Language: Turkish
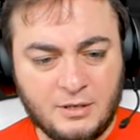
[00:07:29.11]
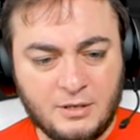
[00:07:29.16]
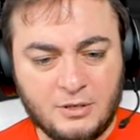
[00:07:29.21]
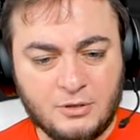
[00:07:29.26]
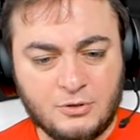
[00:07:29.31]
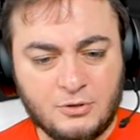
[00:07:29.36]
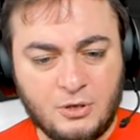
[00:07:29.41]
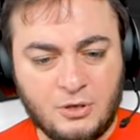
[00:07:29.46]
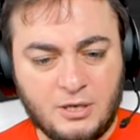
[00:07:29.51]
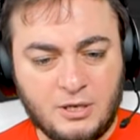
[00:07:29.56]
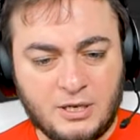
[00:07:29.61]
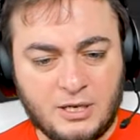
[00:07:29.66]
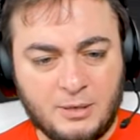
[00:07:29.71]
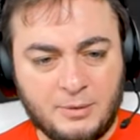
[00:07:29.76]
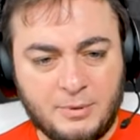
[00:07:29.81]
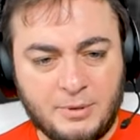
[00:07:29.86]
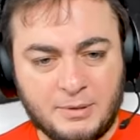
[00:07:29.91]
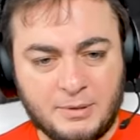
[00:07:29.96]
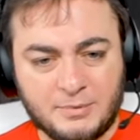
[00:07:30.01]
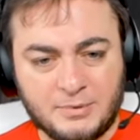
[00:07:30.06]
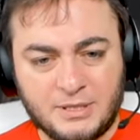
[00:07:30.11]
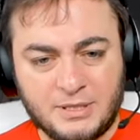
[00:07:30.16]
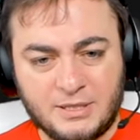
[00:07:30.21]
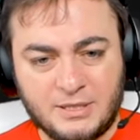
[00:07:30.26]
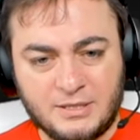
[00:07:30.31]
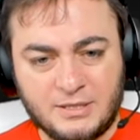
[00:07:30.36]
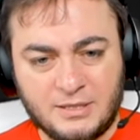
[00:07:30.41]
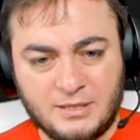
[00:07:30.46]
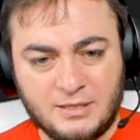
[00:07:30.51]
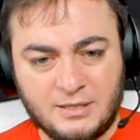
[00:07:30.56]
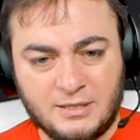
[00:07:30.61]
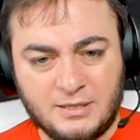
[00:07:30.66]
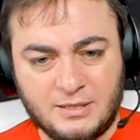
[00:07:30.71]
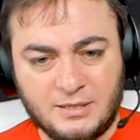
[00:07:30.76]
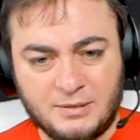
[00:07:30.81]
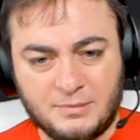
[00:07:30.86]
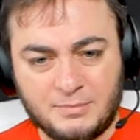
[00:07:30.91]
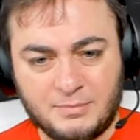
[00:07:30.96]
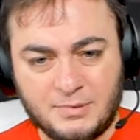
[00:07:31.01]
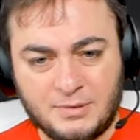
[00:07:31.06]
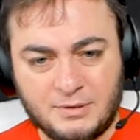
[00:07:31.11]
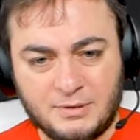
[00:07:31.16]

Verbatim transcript: Şöyle kameramıza geçelim.